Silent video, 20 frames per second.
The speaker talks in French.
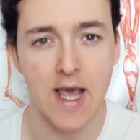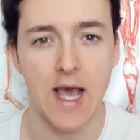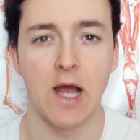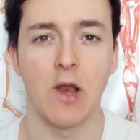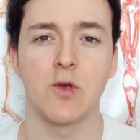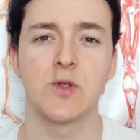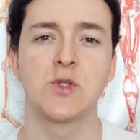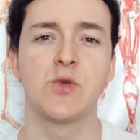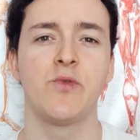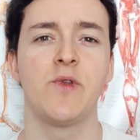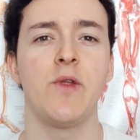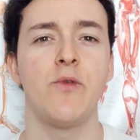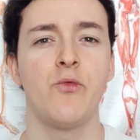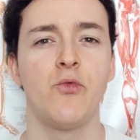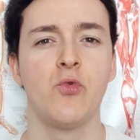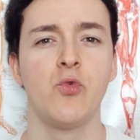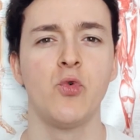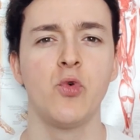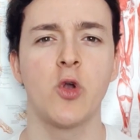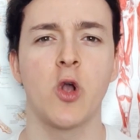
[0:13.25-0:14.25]
Alors
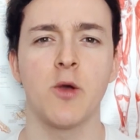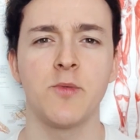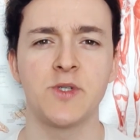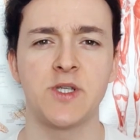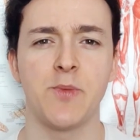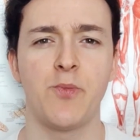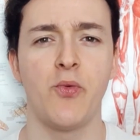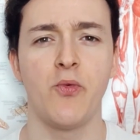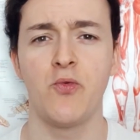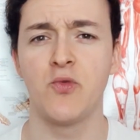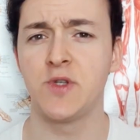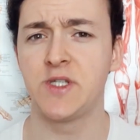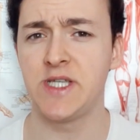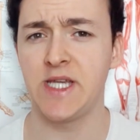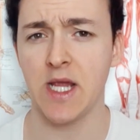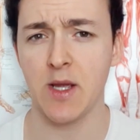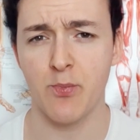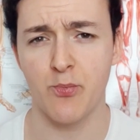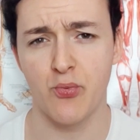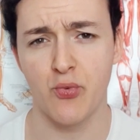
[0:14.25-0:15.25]
souvenez-vous, comme j'ai pu vous le dire